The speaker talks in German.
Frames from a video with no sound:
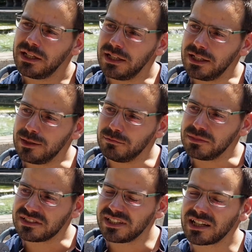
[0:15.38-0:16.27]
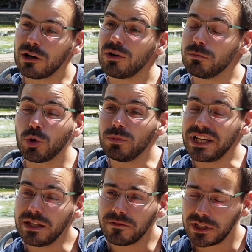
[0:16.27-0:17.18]
Ähm, dass die Trauer ein
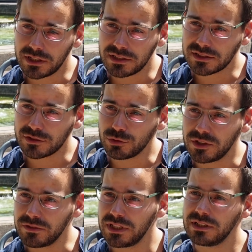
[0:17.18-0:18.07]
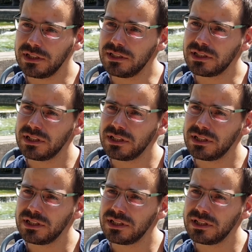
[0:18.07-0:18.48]
Problem wäre, das es zu überwinden gilt.